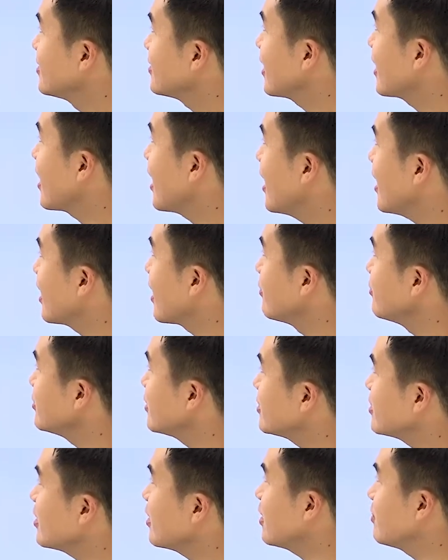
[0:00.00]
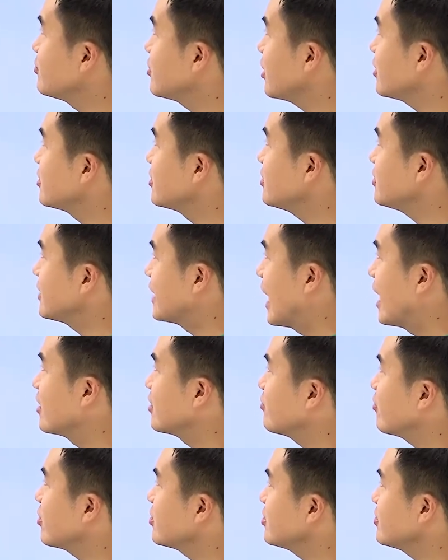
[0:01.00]
자, 가의 갑을 사상가 입장을 나
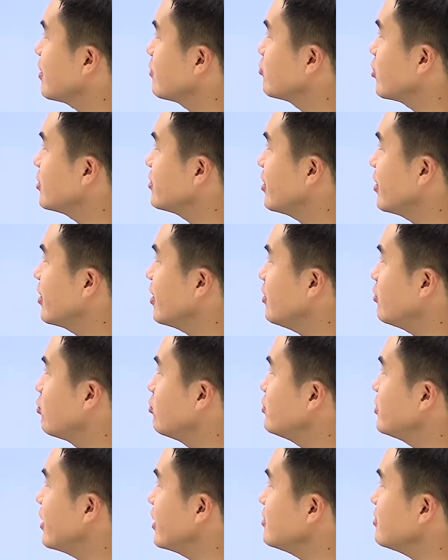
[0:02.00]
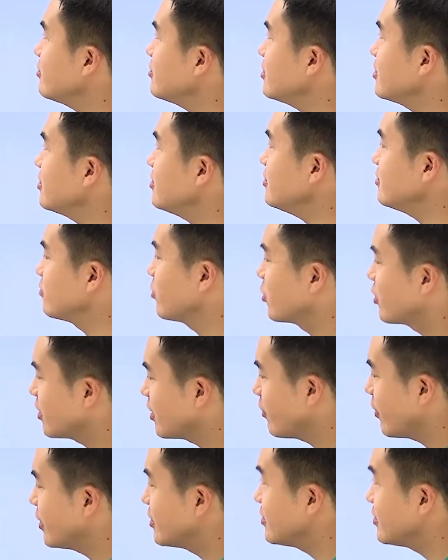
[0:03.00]
그림과 같이 탐구할 때 옳지 않은 것은 뭐 이렇게 나와